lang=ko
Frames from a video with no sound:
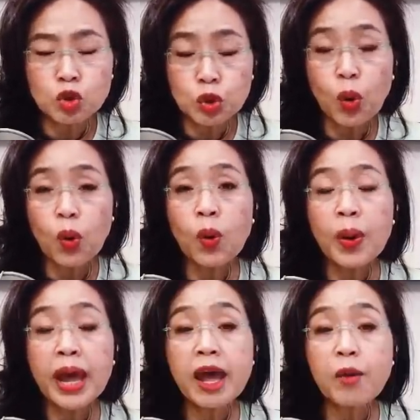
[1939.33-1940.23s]

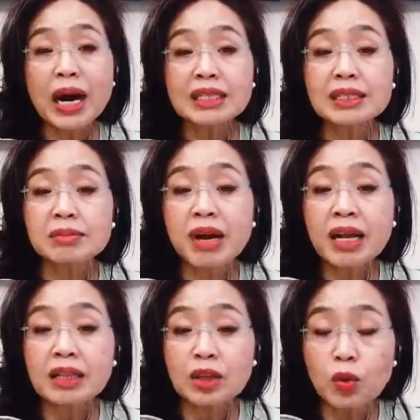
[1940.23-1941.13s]
주로 해왔지만